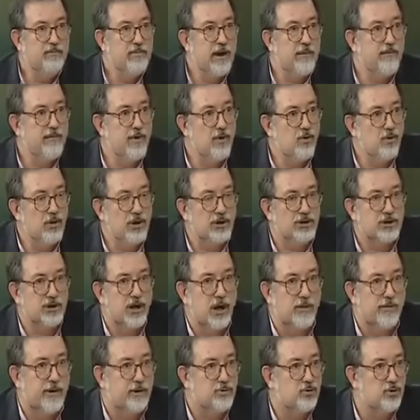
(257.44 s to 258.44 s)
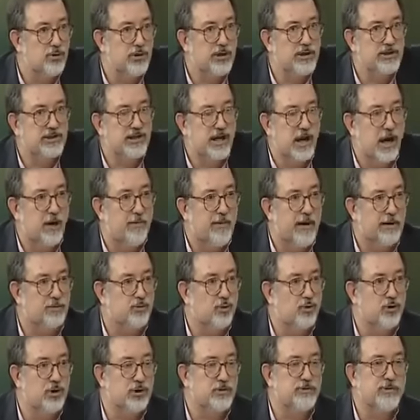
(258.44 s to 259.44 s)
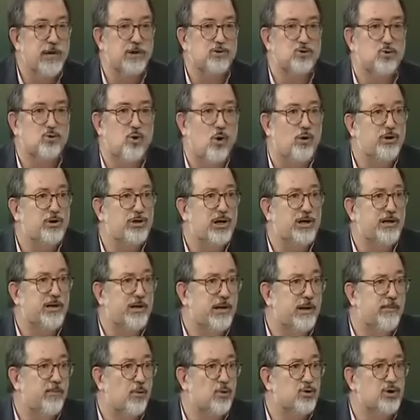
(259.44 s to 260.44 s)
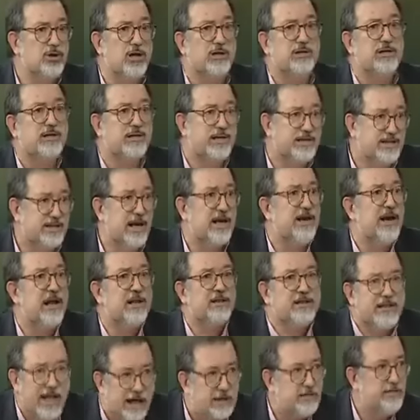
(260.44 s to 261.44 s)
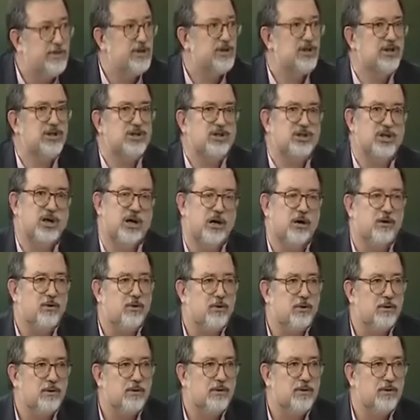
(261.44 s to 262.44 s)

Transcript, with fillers: Bilmem ne ülkesine haber, Yunanistan'a haber gönderip ya şu Gökçay'la Bozcaada'yı da sen al der misiniz ya?